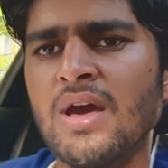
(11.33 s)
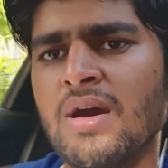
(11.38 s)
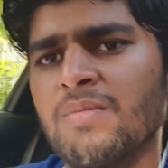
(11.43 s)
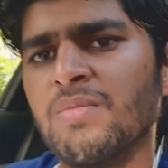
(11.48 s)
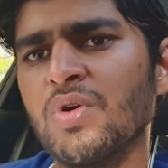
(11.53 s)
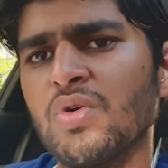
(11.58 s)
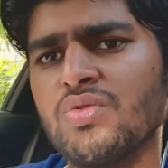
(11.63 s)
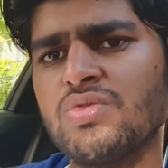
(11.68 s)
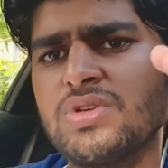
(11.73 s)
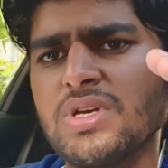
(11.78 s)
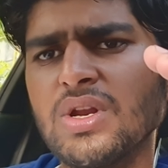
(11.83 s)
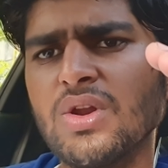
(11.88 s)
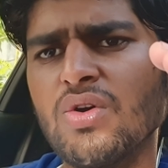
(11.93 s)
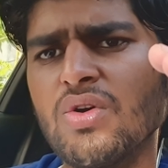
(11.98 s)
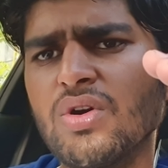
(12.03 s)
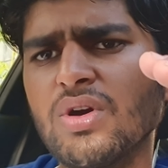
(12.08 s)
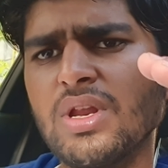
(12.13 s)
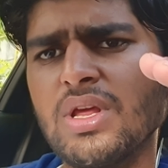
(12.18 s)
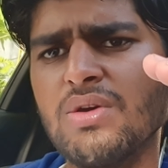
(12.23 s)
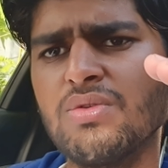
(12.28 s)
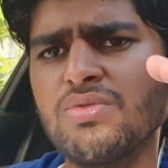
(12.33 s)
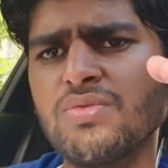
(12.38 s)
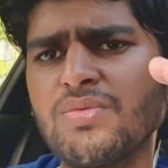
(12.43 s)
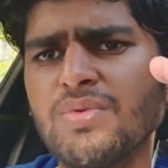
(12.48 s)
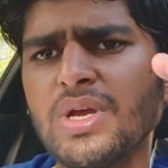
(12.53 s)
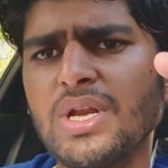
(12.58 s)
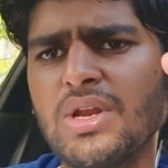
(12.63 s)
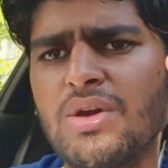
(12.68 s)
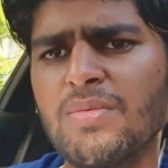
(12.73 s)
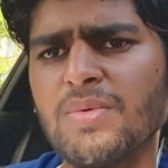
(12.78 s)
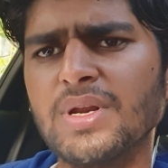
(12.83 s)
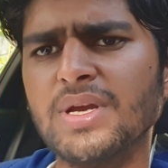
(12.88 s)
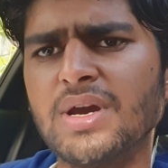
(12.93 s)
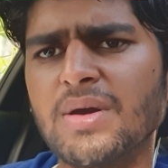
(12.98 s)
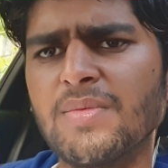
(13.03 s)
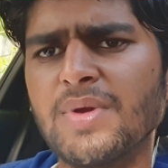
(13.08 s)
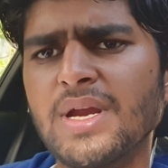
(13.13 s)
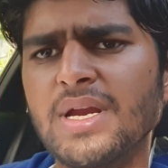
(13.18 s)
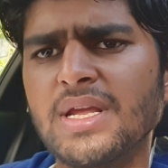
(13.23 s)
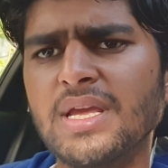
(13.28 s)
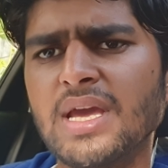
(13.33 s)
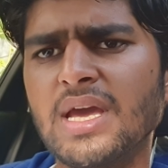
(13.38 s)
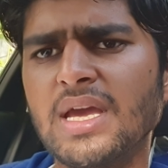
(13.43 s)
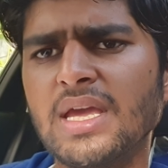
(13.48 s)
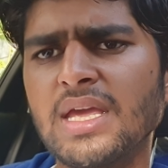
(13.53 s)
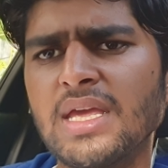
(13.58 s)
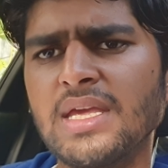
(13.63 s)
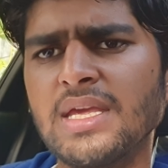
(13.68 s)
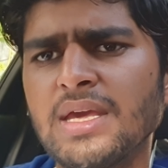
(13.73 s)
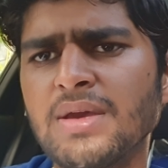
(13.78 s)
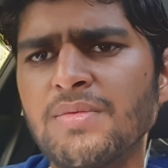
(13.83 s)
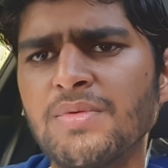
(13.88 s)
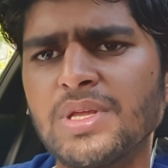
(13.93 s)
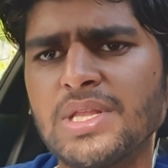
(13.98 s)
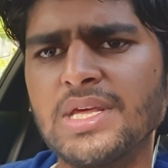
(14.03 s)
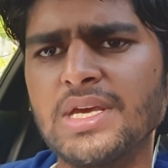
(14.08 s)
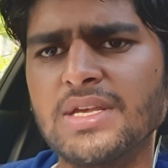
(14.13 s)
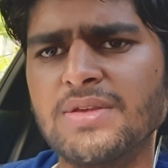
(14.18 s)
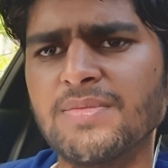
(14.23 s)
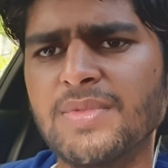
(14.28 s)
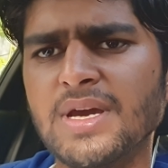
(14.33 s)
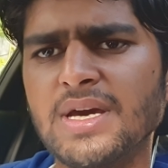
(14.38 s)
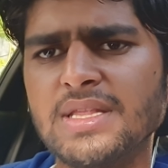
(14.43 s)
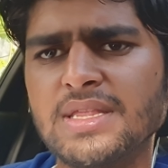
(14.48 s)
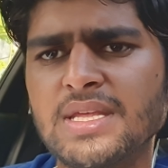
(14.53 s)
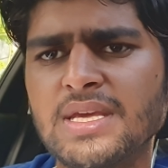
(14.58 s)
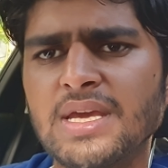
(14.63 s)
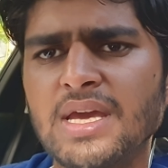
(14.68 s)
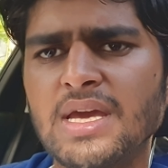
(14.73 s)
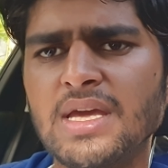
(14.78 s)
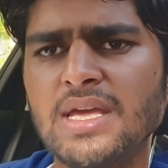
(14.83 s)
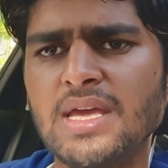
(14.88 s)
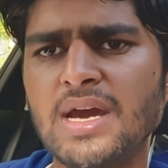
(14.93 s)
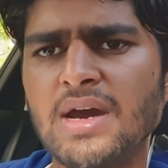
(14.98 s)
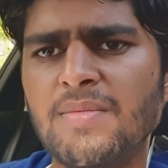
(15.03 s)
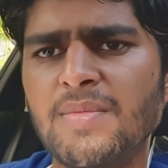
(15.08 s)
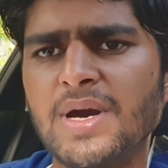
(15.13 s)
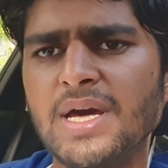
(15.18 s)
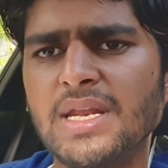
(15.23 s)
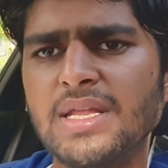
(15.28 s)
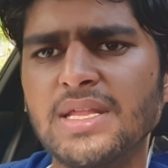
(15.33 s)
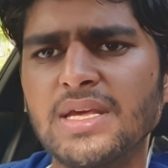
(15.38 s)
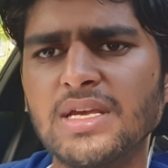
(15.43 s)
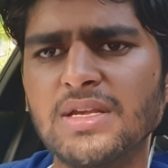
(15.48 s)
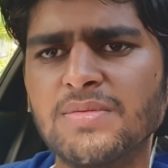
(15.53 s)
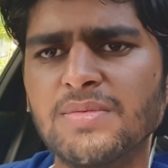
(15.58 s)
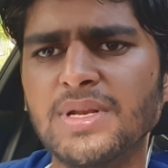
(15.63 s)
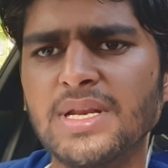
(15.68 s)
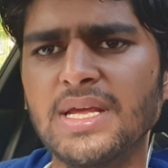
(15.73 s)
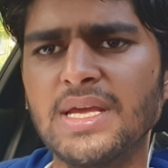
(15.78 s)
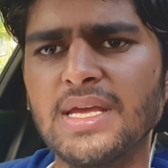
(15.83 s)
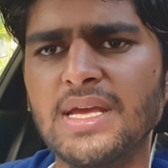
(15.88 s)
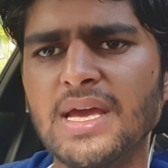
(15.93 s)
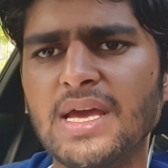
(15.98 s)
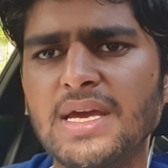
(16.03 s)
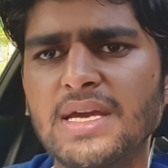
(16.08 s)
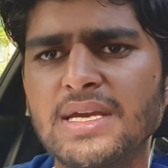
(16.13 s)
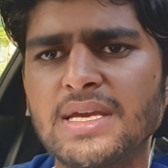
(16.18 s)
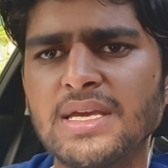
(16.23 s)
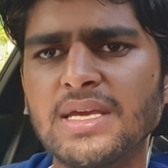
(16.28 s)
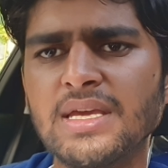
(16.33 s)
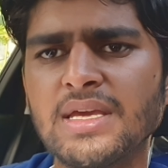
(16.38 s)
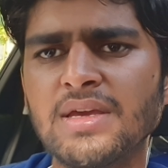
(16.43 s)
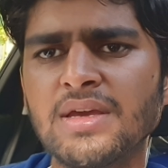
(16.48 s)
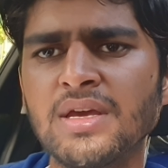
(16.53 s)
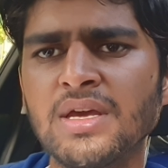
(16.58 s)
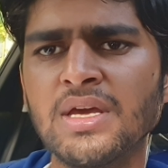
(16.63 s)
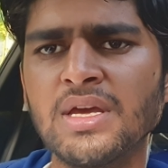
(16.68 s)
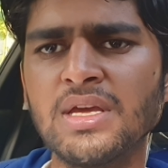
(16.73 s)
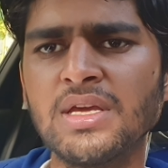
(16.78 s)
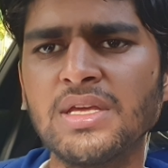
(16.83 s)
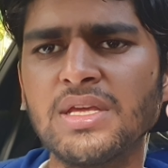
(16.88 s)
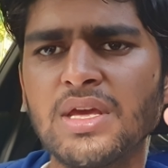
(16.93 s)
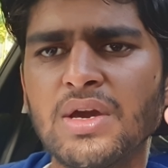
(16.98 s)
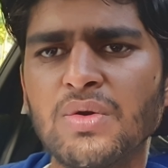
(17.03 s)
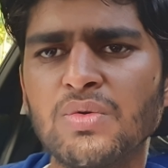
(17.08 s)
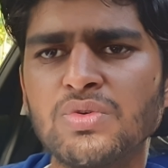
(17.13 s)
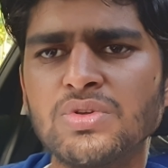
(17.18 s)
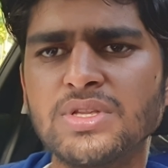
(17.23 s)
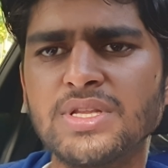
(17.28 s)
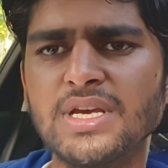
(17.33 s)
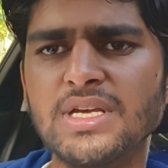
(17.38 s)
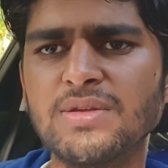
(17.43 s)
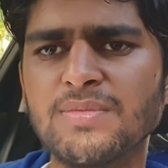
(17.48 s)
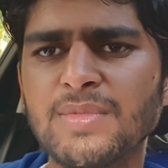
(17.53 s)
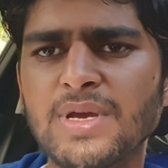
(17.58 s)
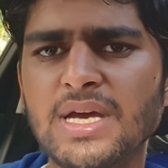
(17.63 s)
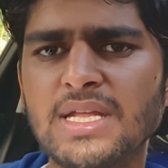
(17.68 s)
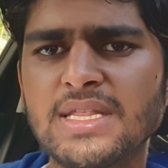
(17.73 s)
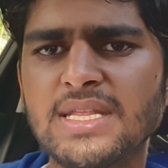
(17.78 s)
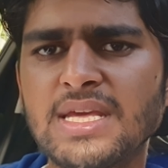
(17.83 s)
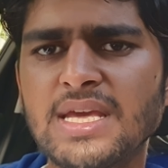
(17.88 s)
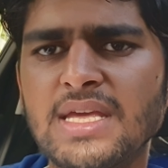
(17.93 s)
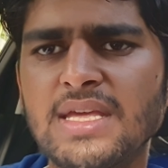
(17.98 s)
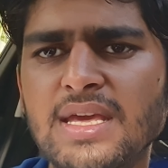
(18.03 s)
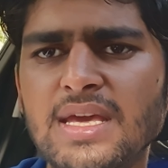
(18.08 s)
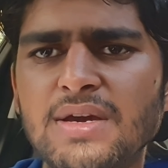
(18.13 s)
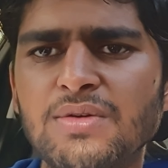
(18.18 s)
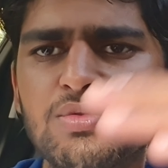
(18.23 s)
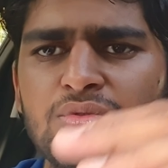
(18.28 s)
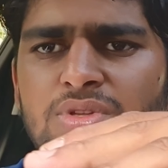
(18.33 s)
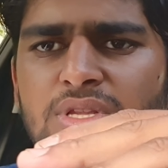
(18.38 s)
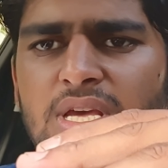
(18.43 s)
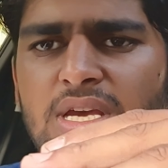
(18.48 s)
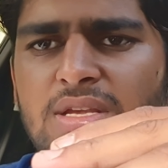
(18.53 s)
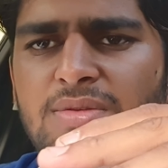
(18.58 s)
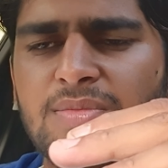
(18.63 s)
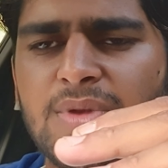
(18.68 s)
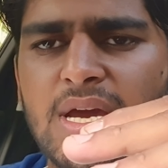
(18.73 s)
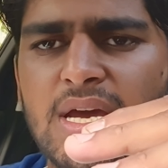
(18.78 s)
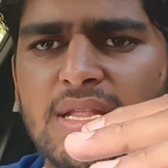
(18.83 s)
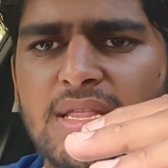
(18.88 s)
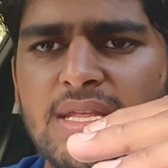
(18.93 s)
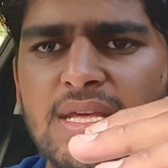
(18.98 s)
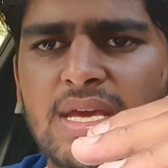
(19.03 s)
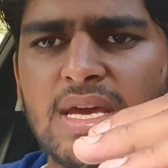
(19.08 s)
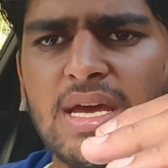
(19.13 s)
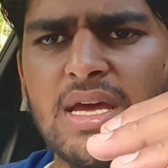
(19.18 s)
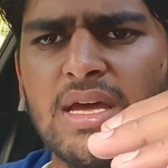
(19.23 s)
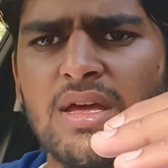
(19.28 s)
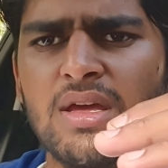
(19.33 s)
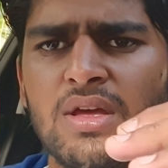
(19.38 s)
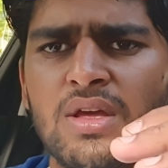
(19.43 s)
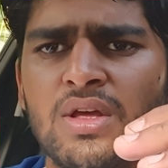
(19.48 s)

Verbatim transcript: बहुत से लोगों ने उस वीडियो पर कमेंट किया कि ये विदेश में आती है या हमारे देश में नहीं आएगी ये उस देश में आती है ये उस देश में आती है